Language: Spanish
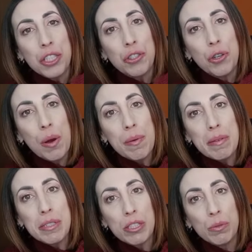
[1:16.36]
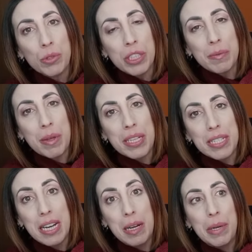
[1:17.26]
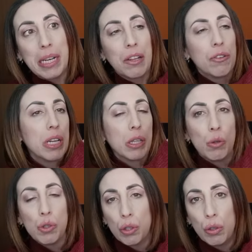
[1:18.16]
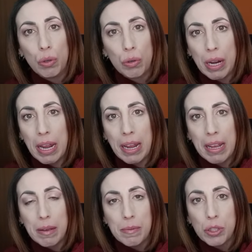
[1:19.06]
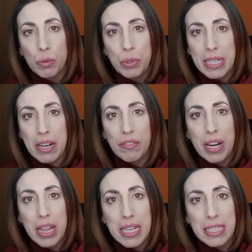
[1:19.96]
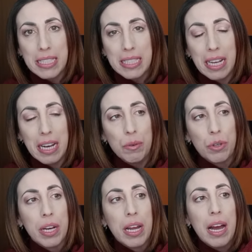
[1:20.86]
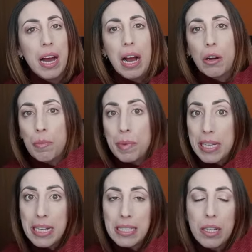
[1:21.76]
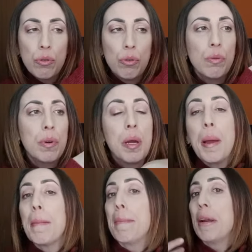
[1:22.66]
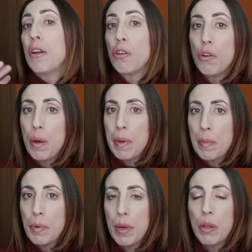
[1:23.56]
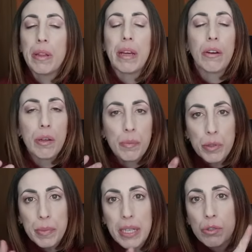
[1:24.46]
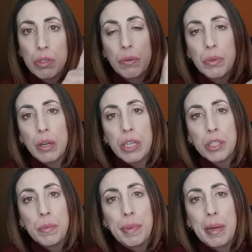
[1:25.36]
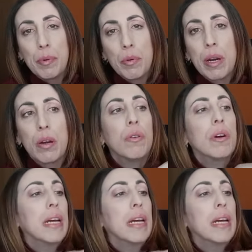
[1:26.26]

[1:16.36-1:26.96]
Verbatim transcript: Yo lo había visto muchas veces en el Mercadona, incluso eh, he visto buenas referencias de este jabón a compañeras de YouTube, pero yo no lo había probado y dije, oye, pues mira, es una buena ocasión para probarlo.